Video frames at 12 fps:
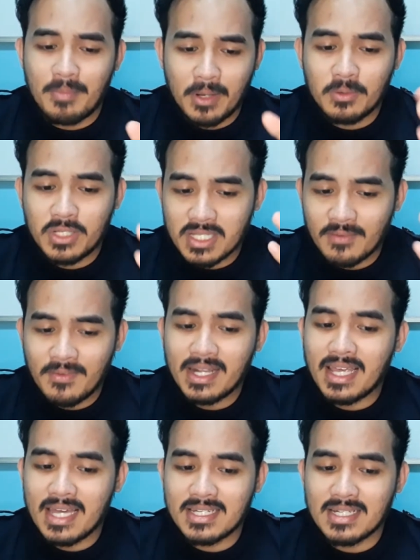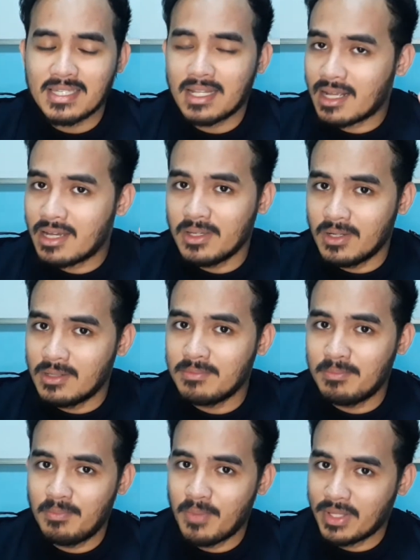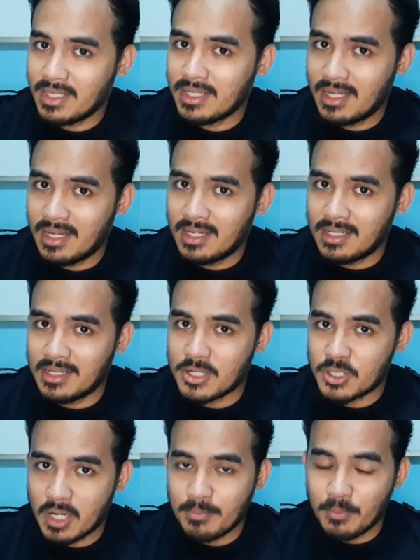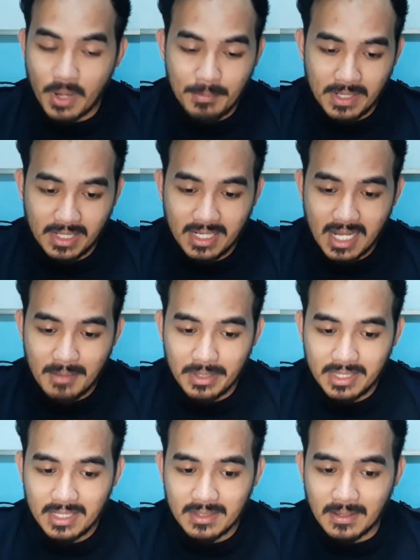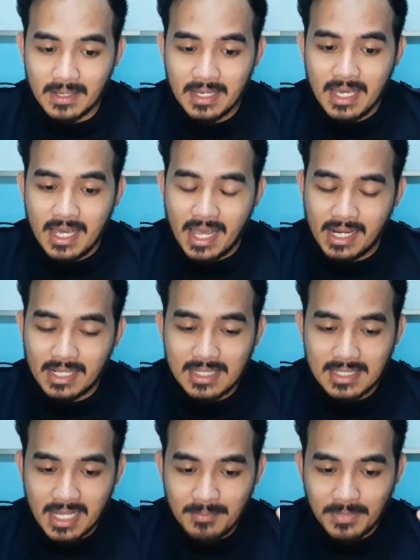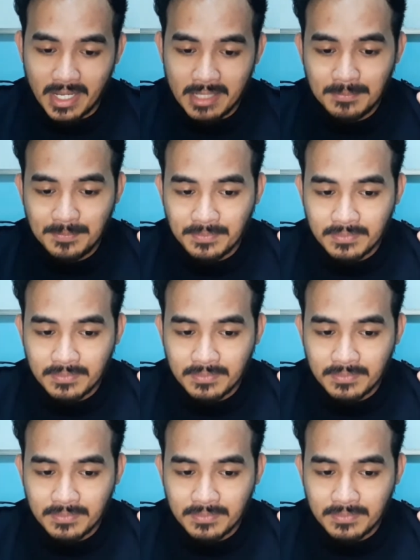Pero there's a very high chance talagang, you know, pwedeng uh, sharp weapon ang ginamit dito. And at the same time,